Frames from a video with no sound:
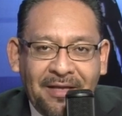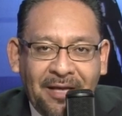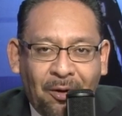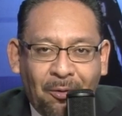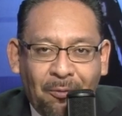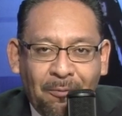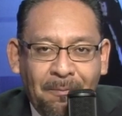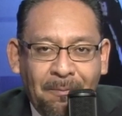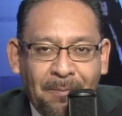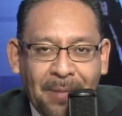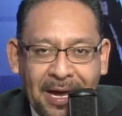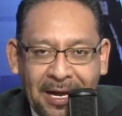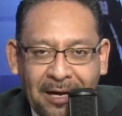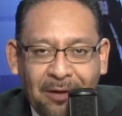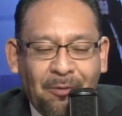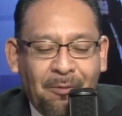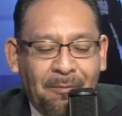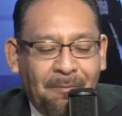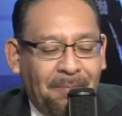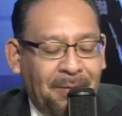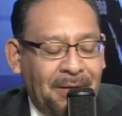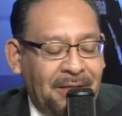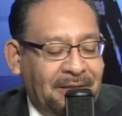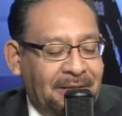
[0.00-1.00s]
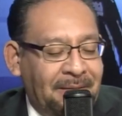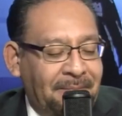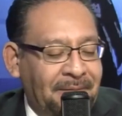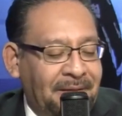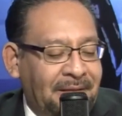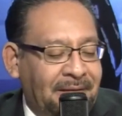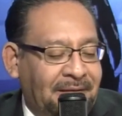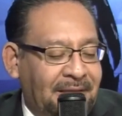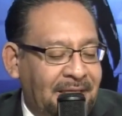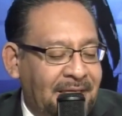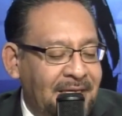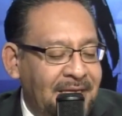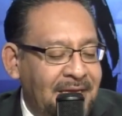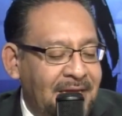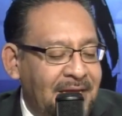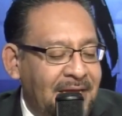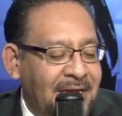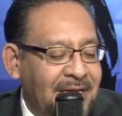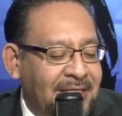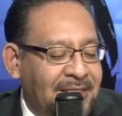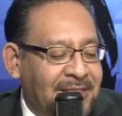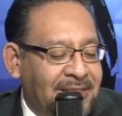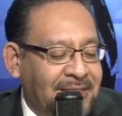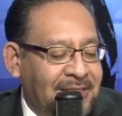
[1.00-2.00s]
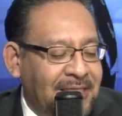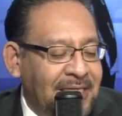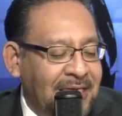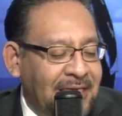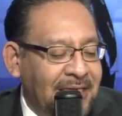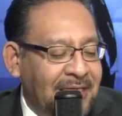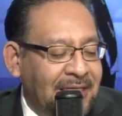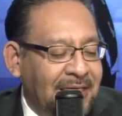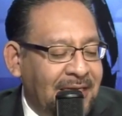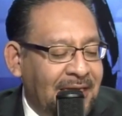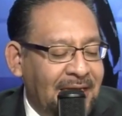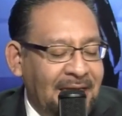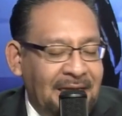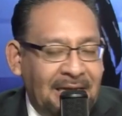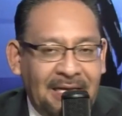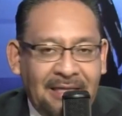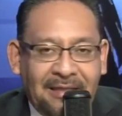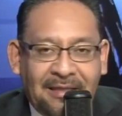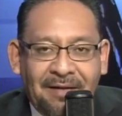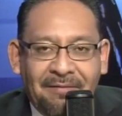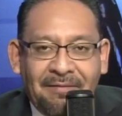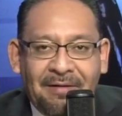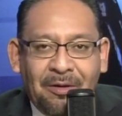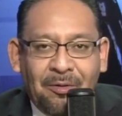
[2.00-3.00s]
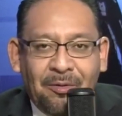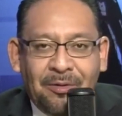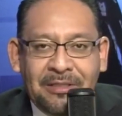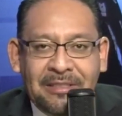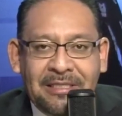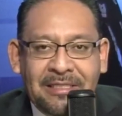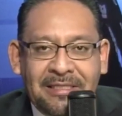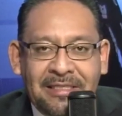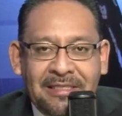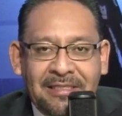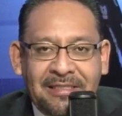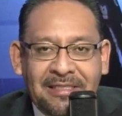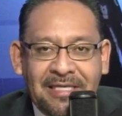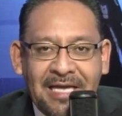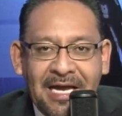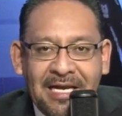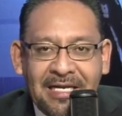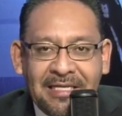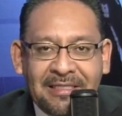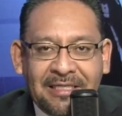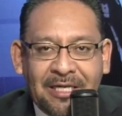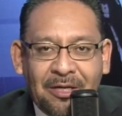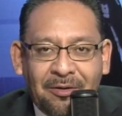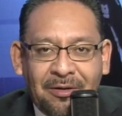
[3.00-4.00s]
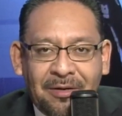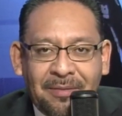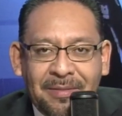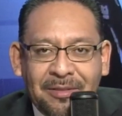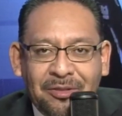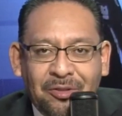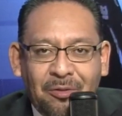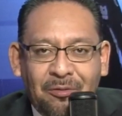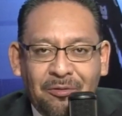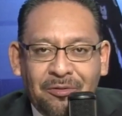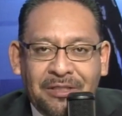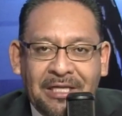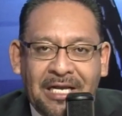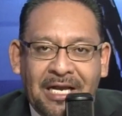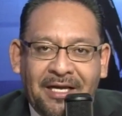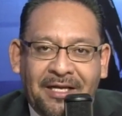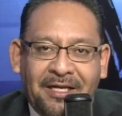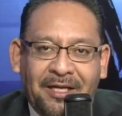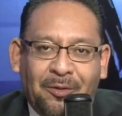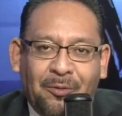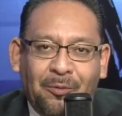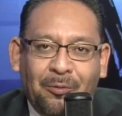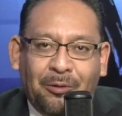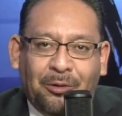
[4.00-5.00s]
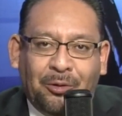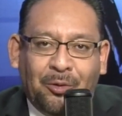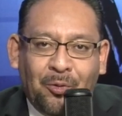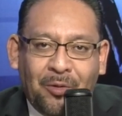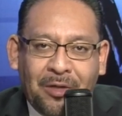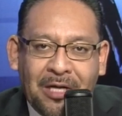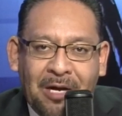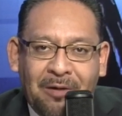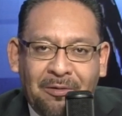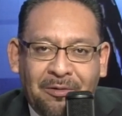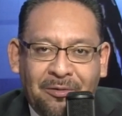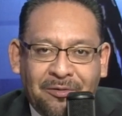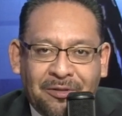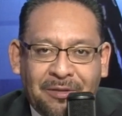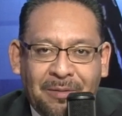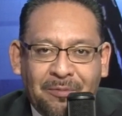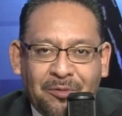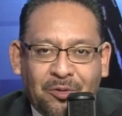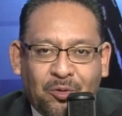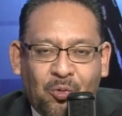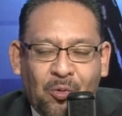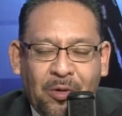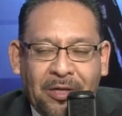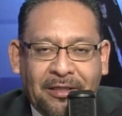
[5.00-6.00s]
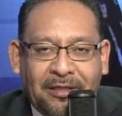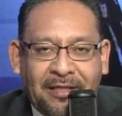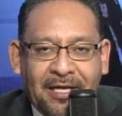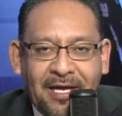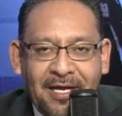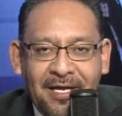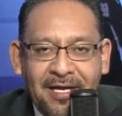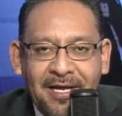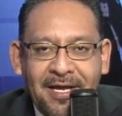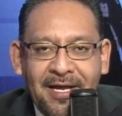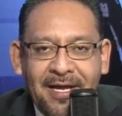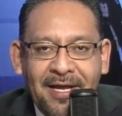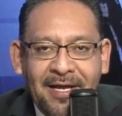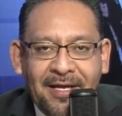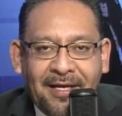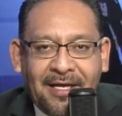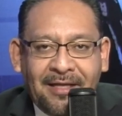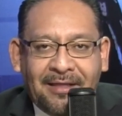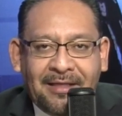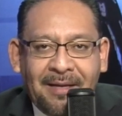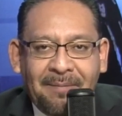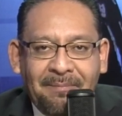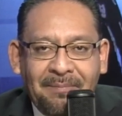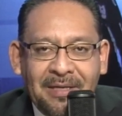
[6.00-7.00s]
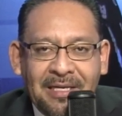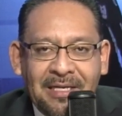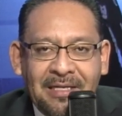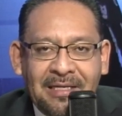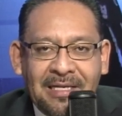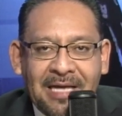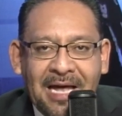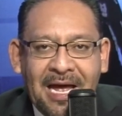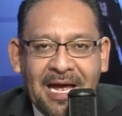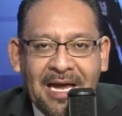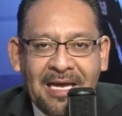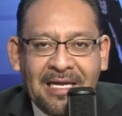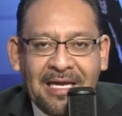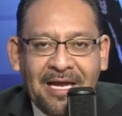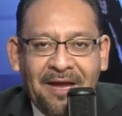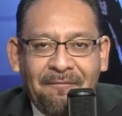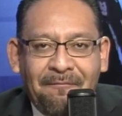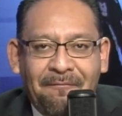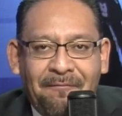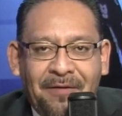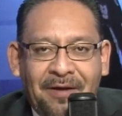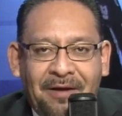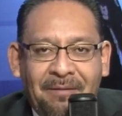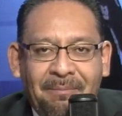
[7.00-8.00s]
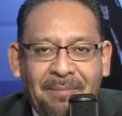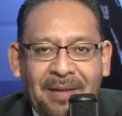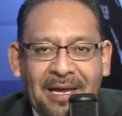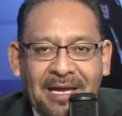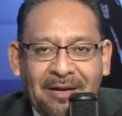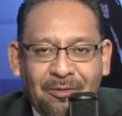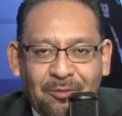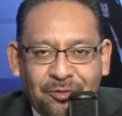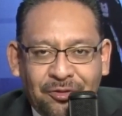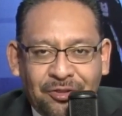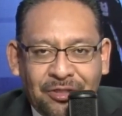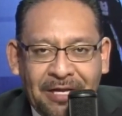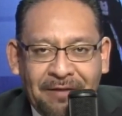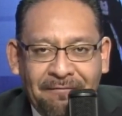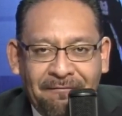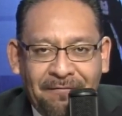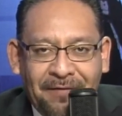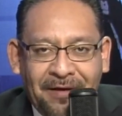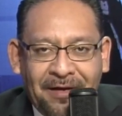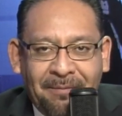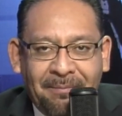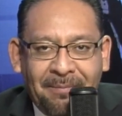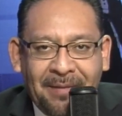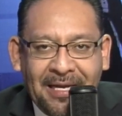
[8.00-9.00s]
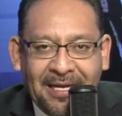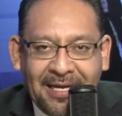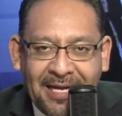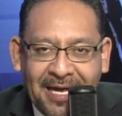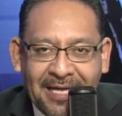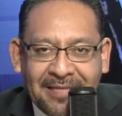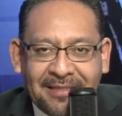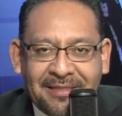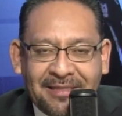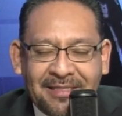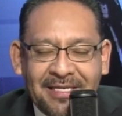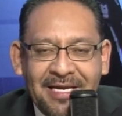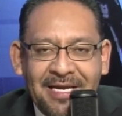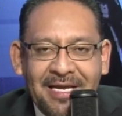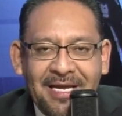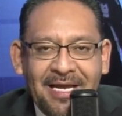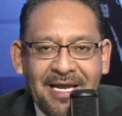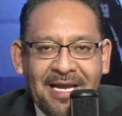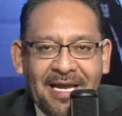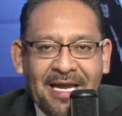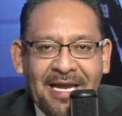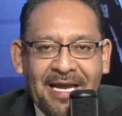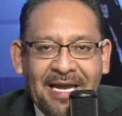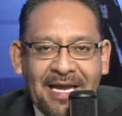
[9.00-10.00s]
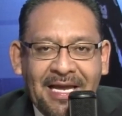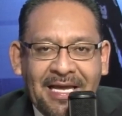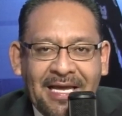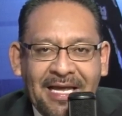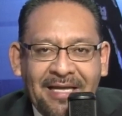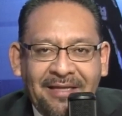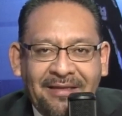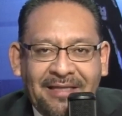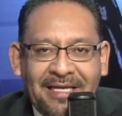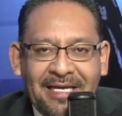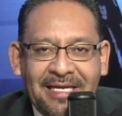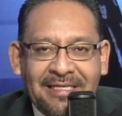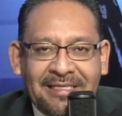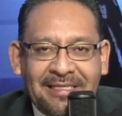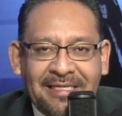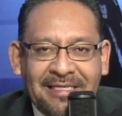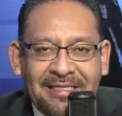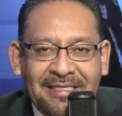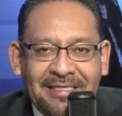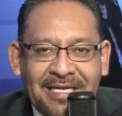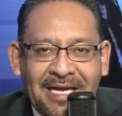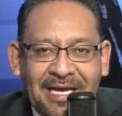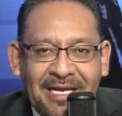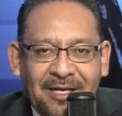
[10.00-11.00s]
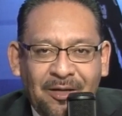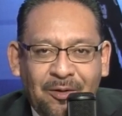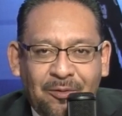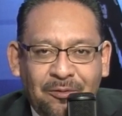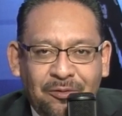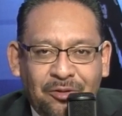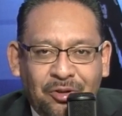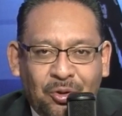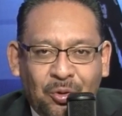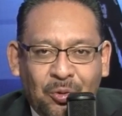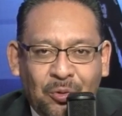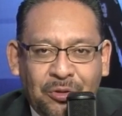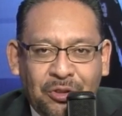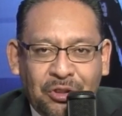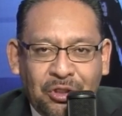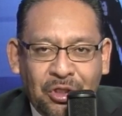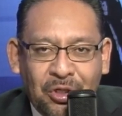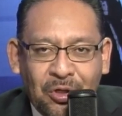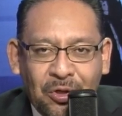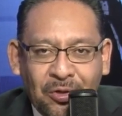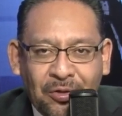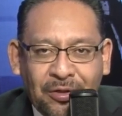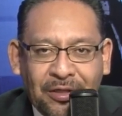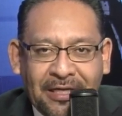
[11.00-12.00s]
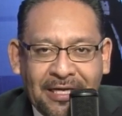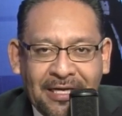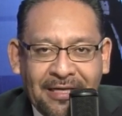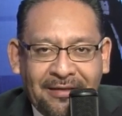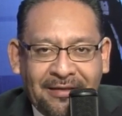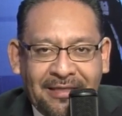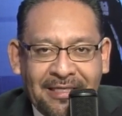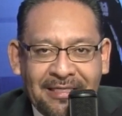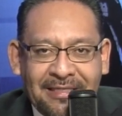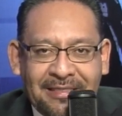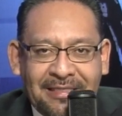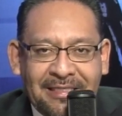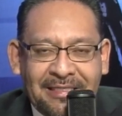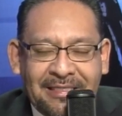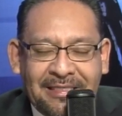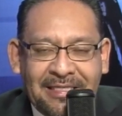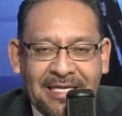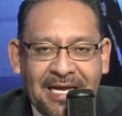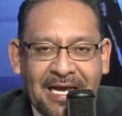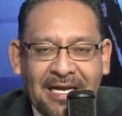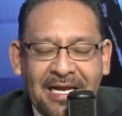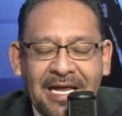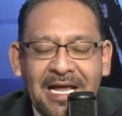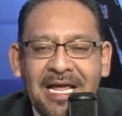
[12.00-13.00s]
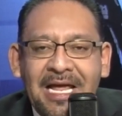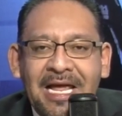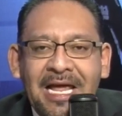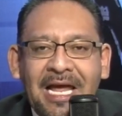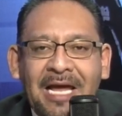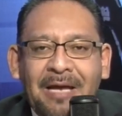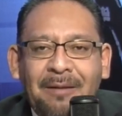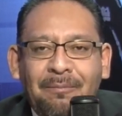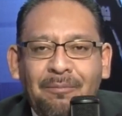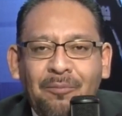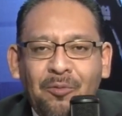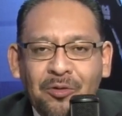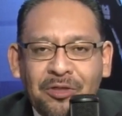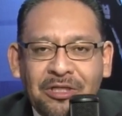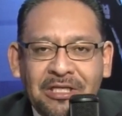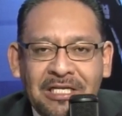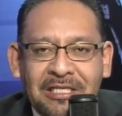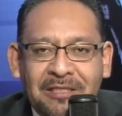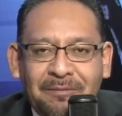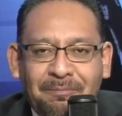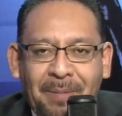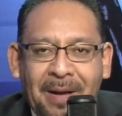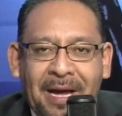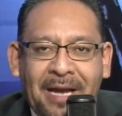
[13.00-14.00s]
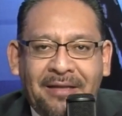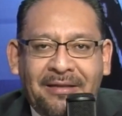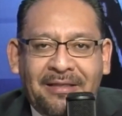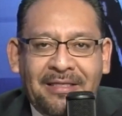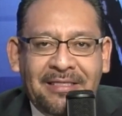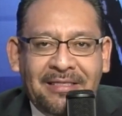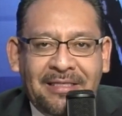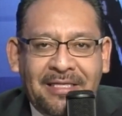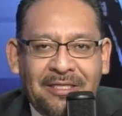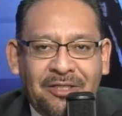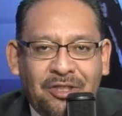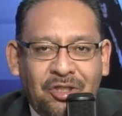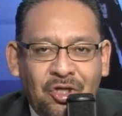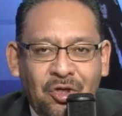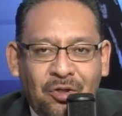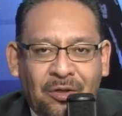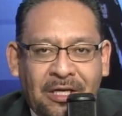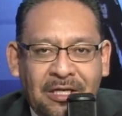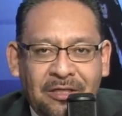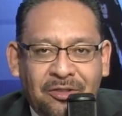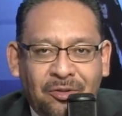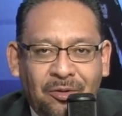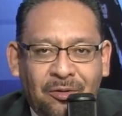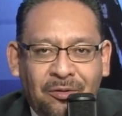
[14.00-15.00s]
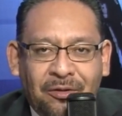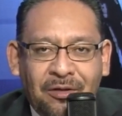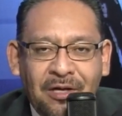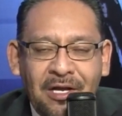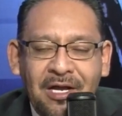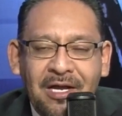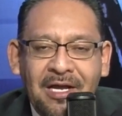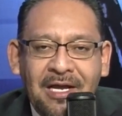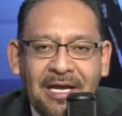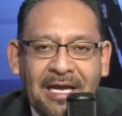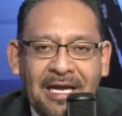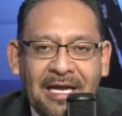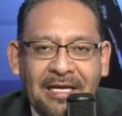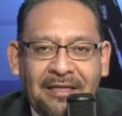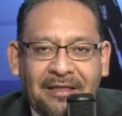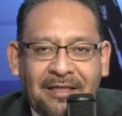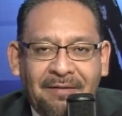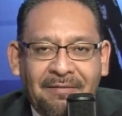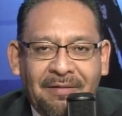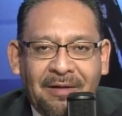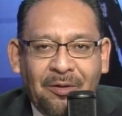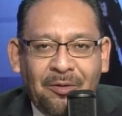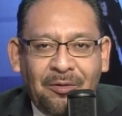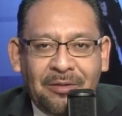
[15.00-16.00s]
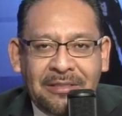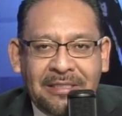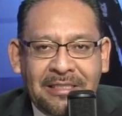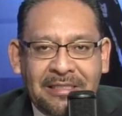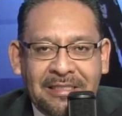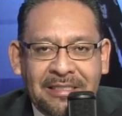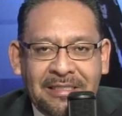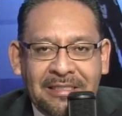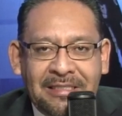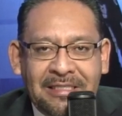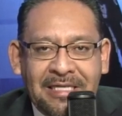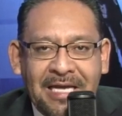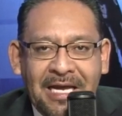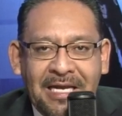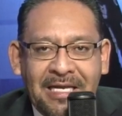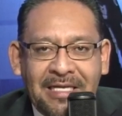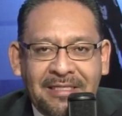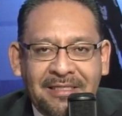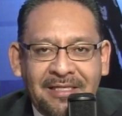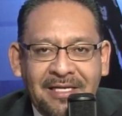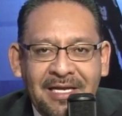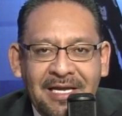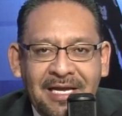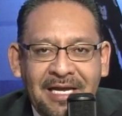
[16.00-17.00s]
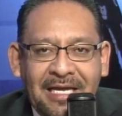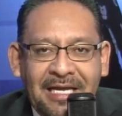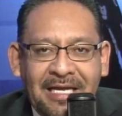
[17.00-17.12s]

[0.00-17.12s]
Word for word: derrumbar completamente sin eh, trabajadores esenciales, que no nada más son los de la agricultura. Ahora nos damos cuenta que también hay enfermeros, enfermeras, eh, gente esencial en construcción, gente esencial en muchas partes que, que son eh, trabajadores esenciales.